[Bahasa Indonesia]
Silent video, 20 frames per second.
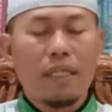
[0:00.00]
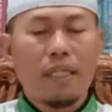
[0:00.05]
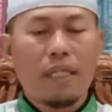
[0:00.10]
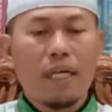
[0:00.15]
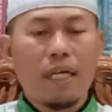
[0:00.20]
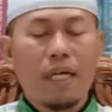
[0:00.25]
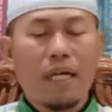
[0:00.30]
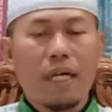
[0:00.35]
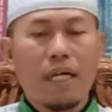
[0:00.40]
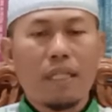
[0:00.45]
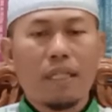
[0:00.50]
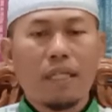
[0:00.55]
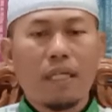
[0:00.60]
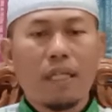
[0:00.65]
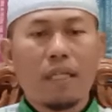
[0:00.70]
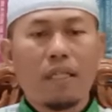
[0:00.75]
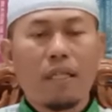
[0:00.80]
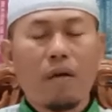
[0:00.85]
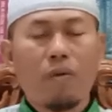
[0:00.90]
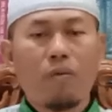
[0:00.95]
innaka
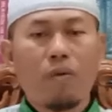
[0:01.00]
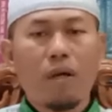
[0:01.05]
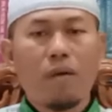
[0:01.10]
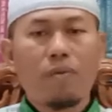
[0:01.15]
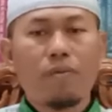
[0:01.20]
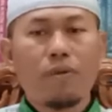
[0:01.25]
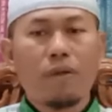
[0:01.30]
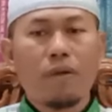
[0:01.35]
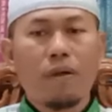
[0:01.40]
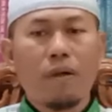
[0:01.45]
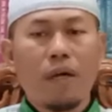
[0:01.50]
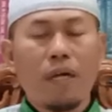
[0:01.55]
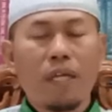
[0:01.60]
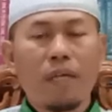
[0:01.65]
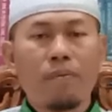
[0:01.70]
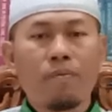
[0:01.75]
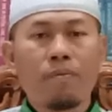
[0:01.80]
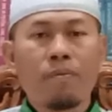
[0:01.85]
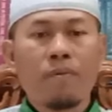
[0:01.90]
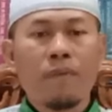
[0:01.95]
antat tawwabur
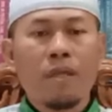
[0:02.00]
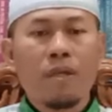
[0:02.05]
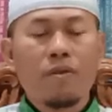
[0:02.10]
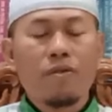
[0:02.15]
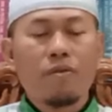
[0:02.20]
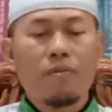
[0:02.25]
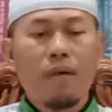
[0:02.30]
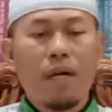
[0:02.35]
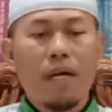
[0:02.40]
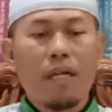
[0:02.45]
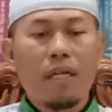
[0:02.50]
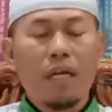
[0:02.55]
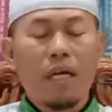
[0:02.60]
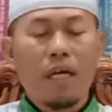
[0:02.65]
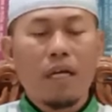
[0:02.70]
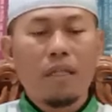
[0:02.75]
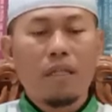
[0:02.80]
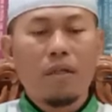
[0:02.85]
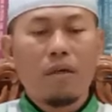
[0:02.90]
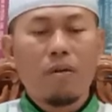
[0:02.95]
rahim
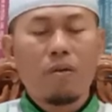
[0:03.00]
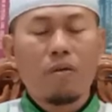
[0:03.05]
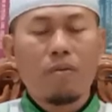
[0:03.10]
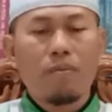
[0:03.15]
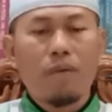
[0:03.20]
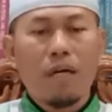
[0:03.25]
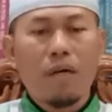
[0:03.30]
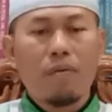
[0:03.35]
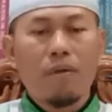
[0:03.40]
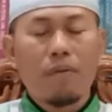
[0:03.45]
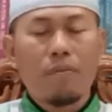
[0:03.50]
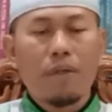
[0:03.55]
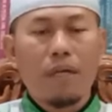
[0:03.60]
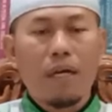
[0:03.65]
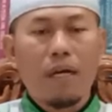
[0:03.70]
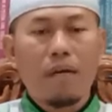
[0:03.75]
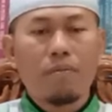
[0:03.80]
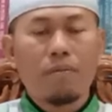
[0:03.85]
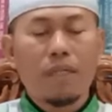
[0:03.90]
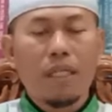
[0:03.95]
subhanakallahumma wa
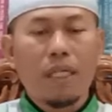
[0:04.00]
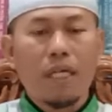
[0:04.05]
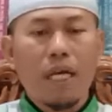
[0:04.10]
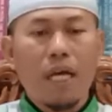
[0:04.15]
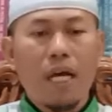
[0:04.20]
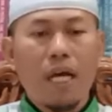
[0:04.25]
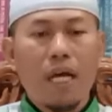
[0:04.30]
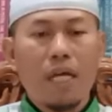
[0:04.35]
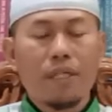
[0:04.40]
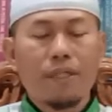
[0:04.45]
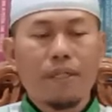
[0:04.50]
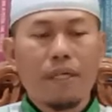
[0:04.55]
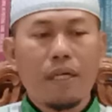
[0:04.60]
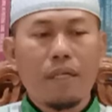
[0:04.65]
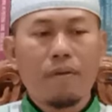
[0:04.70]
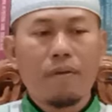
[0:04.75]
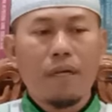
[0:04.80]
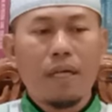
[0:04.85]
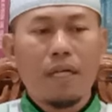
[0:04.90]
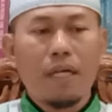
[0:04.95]
bihamdika
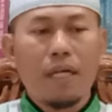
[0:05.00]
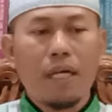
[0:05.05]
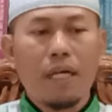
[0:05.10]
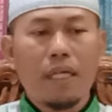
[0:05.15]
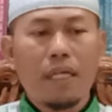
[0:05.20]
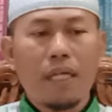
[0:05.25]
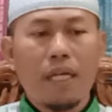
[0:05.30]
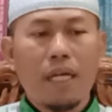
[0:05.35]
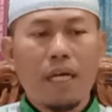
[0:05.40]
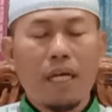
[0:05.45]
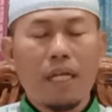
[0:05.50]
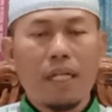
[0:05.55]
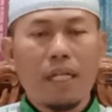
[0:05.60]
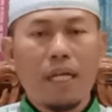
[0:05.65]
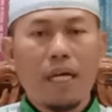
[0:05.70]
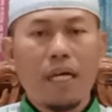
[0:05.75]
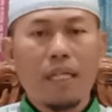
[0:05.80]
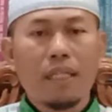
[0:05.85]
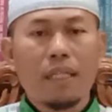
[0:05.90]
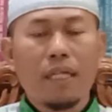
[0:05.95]
ashadu an la ilaha
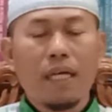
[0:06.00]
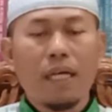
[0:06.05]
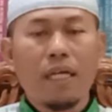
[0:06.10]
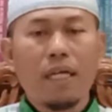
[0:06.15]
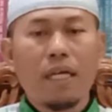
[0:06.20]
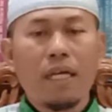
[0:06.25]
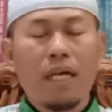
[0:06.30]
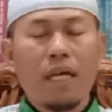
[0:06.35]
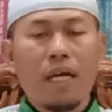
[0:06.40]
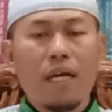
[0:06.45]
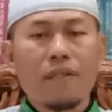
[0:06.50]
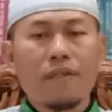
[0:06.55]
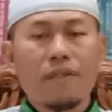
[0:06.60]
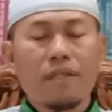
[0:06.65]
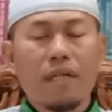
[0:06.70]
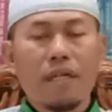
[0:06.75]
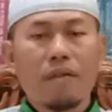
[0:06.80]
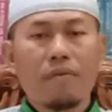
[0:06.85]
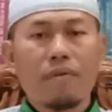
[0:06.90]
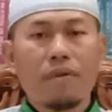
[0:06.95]
illa anta
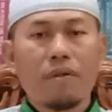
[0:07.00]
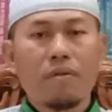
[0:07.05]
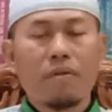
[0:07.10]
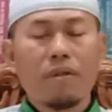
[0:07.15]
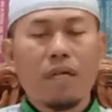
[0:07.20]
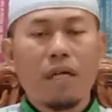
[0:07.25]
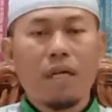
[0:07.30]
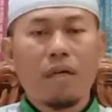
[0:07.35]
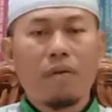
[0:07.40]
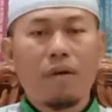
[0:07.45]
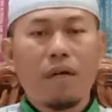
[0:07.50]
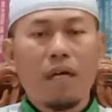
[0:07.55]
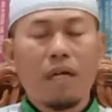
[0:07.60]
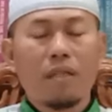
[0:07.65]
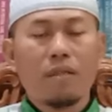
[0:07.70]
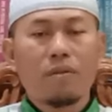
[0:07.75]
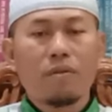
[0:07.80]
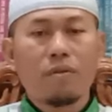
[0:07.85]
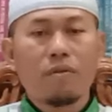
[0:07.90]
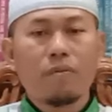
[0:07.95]
astaghfiruka wa
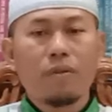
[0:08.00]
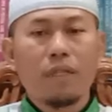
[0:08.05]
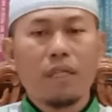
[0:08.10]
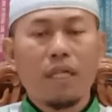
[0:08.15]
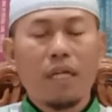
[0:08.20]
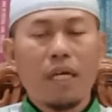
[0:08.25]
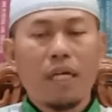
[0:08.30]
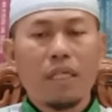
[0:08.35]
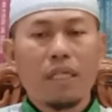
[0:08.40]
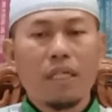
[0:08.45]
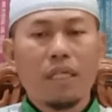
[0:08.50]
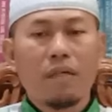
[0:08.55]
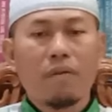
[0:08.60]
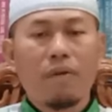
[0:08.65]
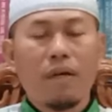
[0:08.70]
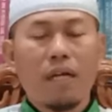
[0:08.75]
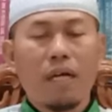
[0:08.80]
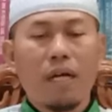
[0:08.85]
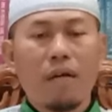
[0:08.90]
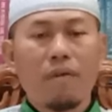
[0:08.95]
atubu ilaik
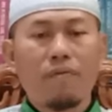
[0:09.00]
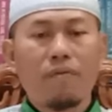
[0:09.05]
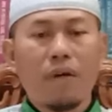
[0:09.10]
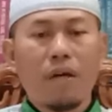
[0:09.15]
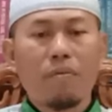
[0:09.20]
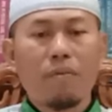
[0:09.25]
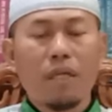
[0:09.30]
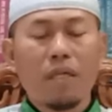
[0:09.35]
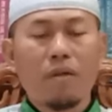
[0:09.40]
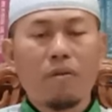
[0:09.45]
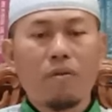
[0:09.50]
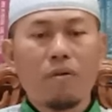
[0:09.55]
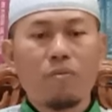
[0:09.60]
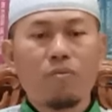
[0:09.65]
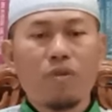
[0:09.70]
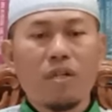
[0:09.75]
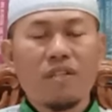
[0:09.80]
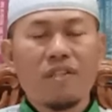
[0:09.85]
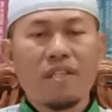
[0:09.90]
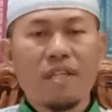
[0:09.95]
wal afa
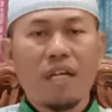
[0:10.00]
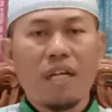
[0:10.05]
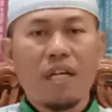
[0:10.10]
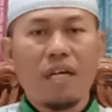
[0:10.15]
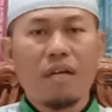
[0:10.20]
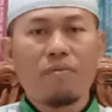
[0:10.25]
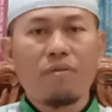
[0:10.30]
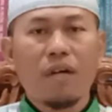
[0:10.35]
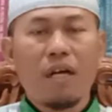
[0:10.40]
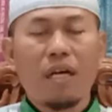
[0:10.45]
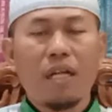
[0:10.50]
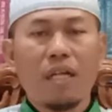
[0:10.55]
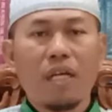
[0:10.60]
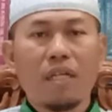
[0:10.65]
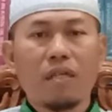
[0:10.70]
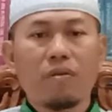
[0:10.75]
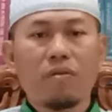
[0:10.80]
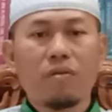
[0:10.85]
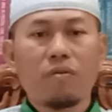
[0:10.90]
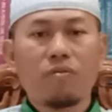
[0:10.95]
minkum wassalamu
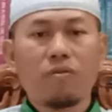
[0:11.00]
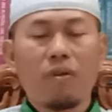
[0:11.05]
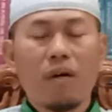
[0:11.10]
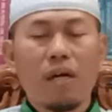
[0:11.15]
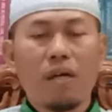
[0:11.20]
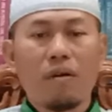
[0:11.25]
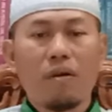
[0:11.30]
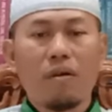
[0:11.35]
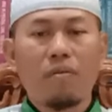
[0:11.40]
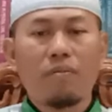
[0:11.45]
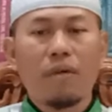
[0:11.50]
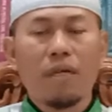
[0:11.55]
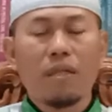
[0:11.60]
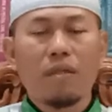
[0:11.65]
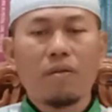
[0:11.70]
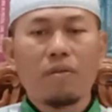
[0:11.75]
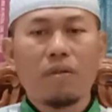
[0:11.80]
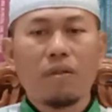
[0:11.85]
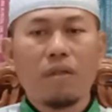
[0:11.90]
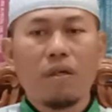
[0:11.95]
alaikum
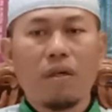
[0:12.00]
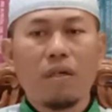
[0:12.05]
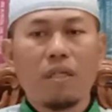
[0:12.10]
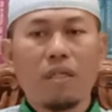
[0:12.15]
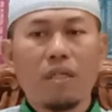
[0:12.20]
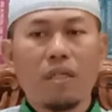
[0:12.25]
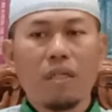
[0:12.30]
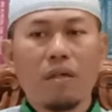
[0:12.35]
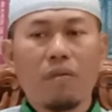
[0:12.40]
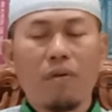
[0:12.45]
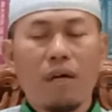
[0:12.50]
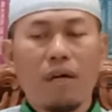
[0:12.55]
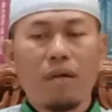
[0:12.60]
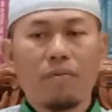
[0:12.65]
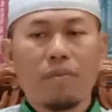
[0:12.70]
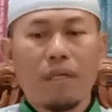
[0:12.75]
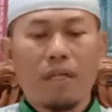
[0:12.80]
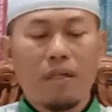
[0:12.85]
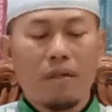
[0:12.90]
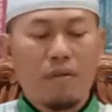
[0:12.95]
warahmatullahi
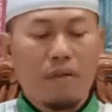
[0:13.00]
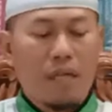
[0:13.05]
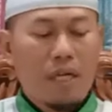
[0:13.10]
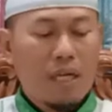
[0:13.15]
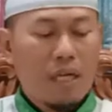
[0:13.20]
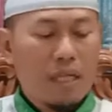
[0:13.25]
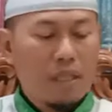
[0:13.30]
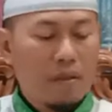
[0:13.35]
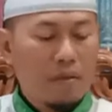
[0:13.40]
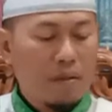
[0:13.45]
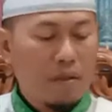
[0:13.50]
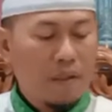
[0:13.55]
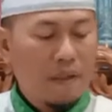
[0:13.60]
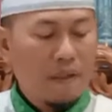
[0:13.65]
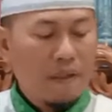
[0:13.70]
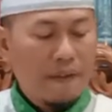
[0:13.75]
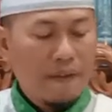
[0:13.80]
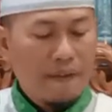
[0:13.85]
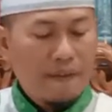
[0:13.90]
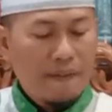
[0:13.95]

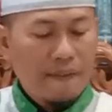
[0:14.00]
wabarakatuh